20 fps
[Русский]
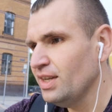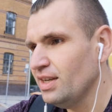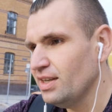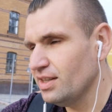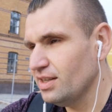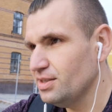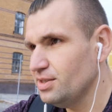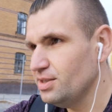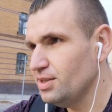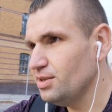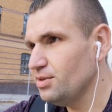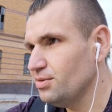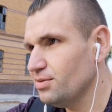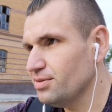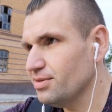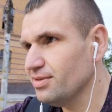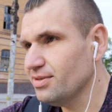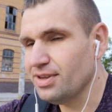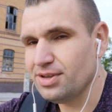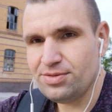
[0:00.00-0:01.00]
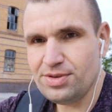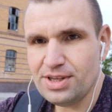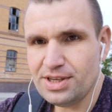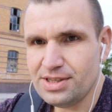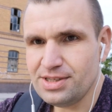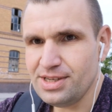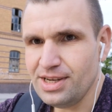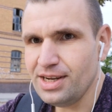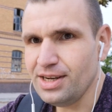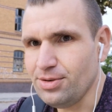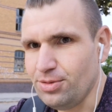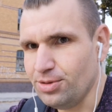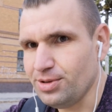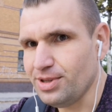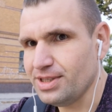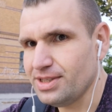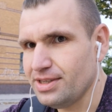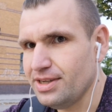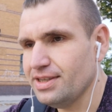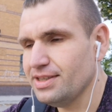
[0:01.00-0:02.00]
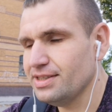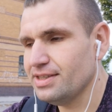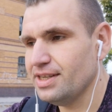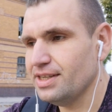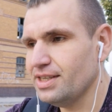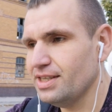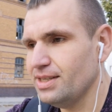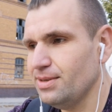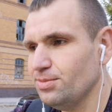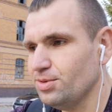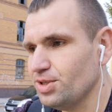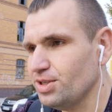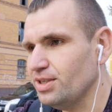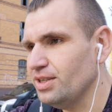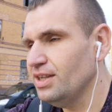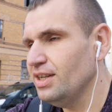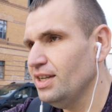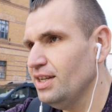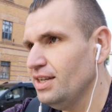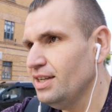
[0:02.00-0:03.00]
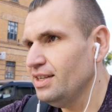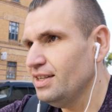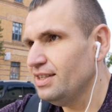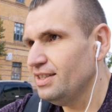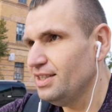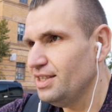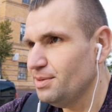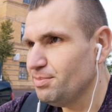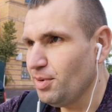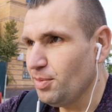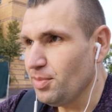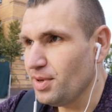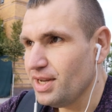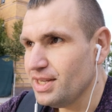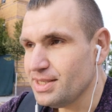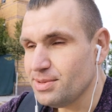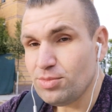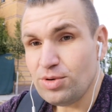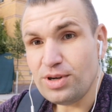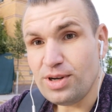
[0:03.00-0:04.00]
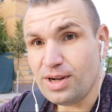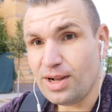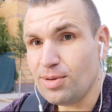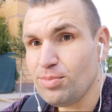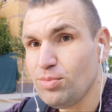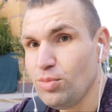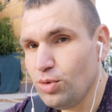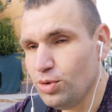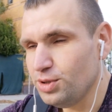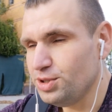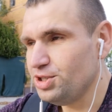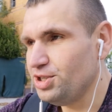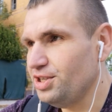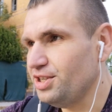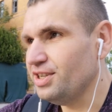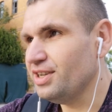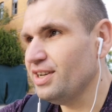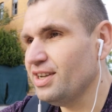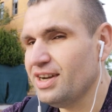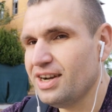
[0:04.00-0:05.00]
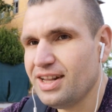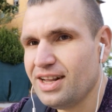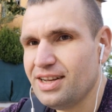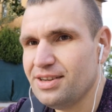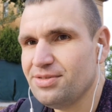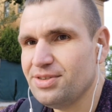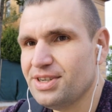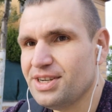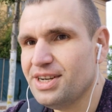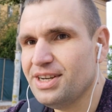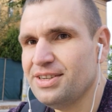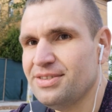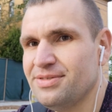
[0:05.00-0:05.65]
Надеюсь, на две недели он останется таким же. И не поменяется мой рабочий график.